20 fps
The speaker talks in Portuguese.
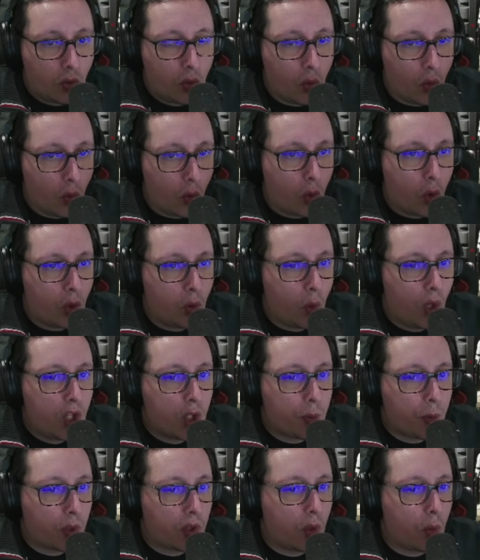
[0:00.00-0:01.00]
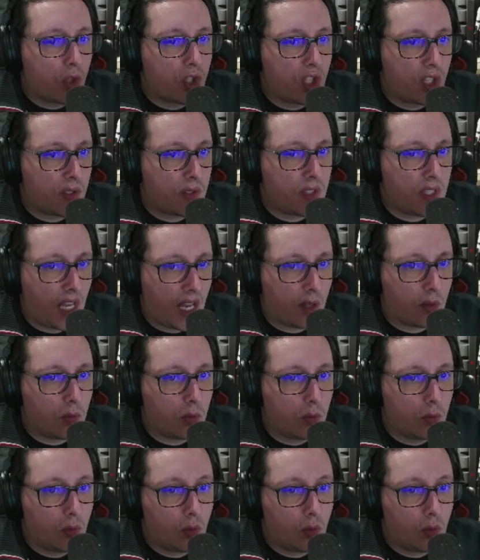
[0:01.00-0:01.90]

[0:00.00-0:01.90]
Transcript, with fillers: tu, quando olhas para o teu agenciado,